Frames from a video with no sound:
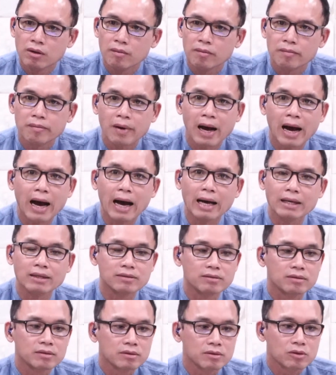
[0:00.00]
ผ่าน
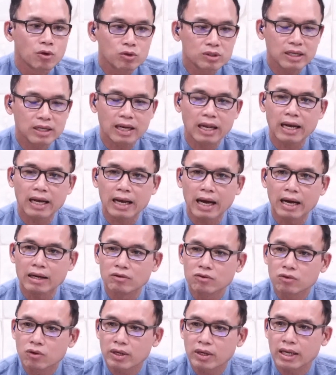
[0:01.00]
ทุกสถานการณ์
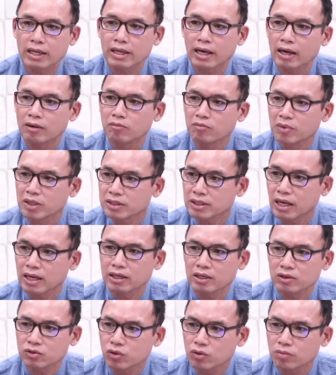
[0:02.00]
ทุกเหตุการณ์ มีสัน
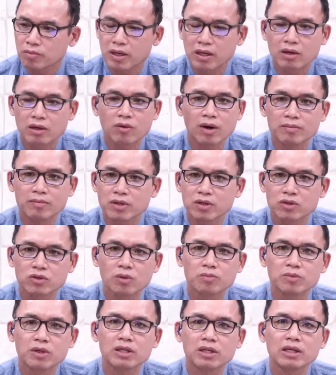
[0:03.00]
ติสุขมีความชื่นชม
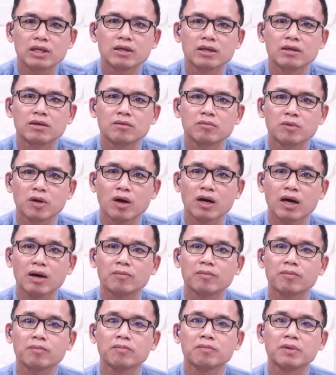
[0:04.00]
ยินดี พี่น้องครับ
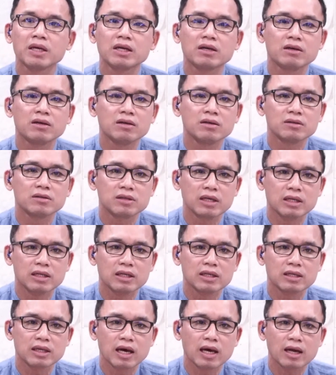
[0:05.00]
นี่คือสิ่ง
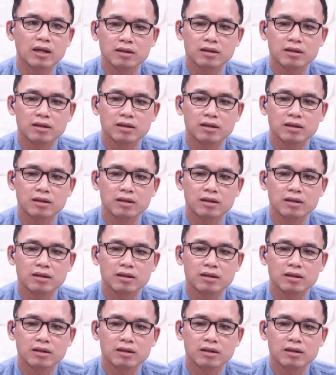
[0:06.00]
ที่จะ